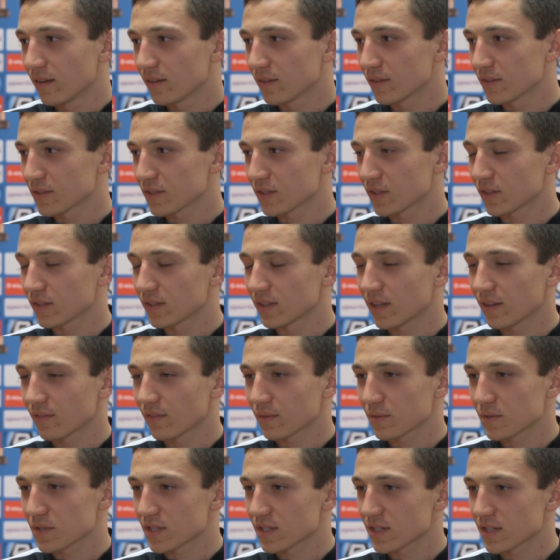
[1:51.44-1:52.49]
no co,
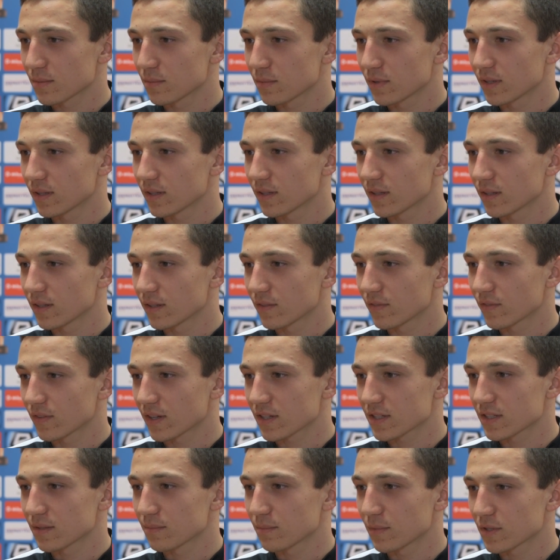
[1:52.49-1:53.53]
odnawiam się, żeby w
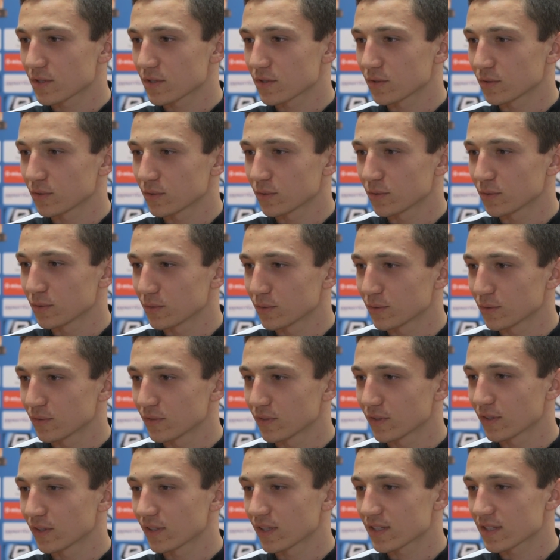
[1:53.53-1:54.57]
każdym meczu
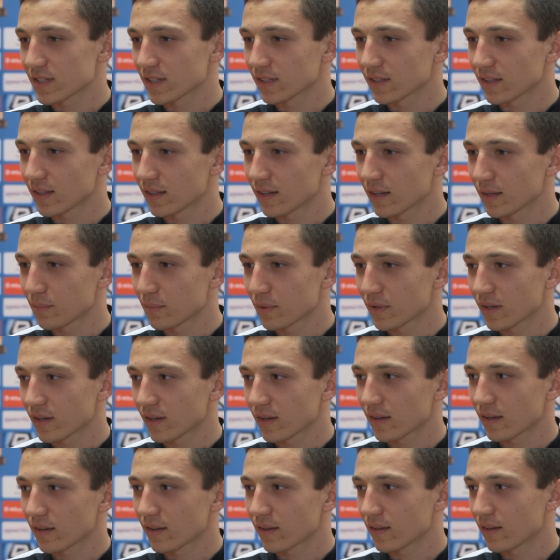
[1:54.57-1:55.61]
wyglądać jak
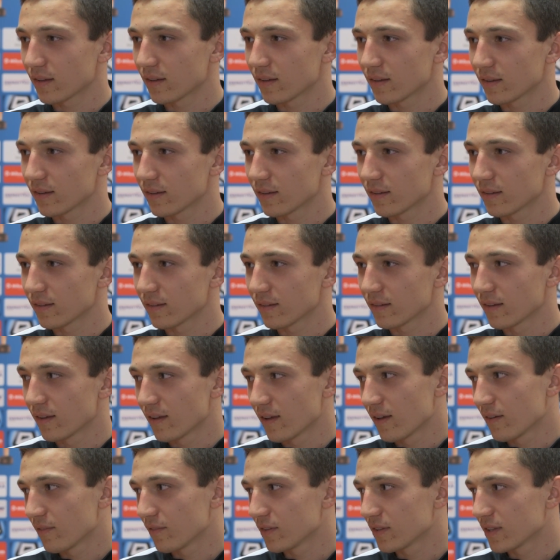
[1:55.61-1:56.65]
najlepiej i
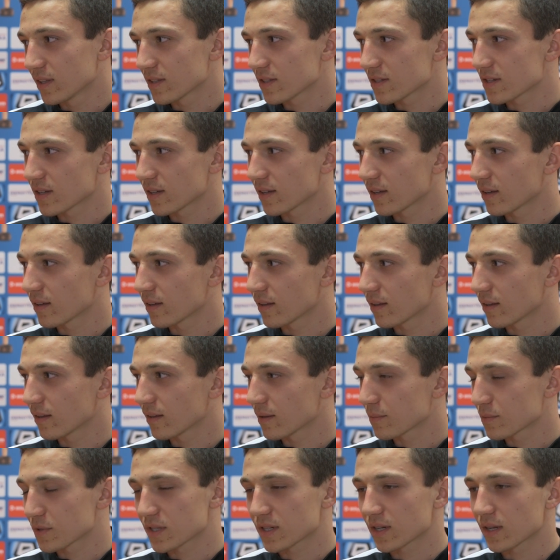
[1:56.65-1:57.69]
widać, że
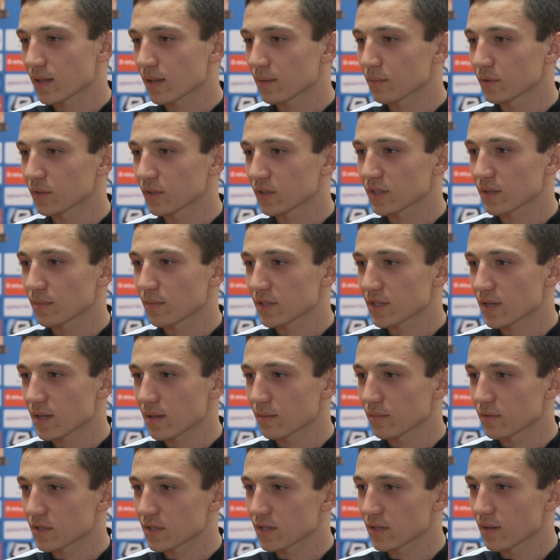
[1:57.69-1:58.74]
nie przeszkadza mi to, że mecze
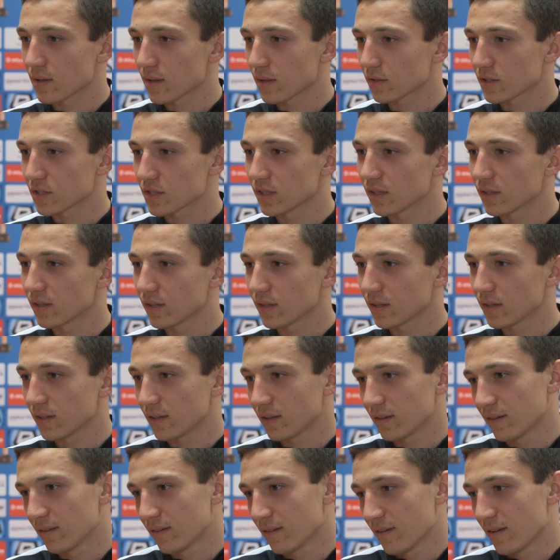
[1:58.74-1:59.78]
są trzy, co trzy
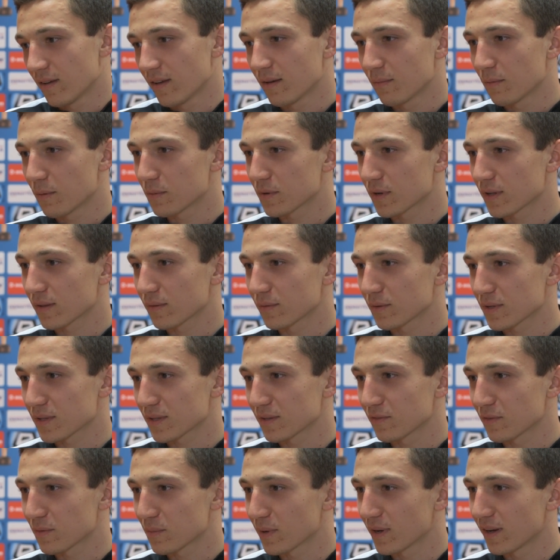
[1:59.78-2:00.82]
dni i po prostu
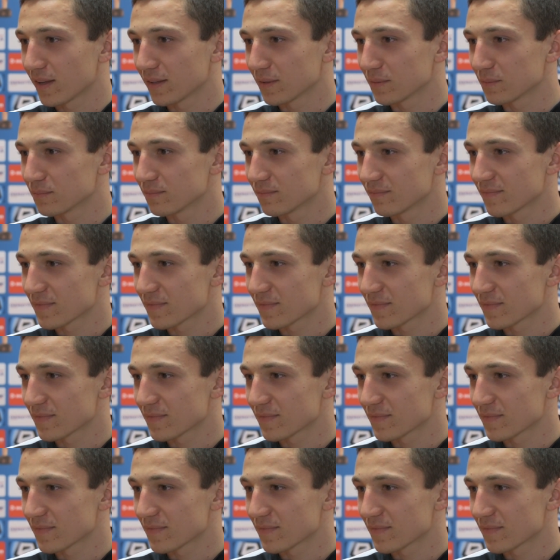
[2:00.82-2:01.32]
jestem wybieganym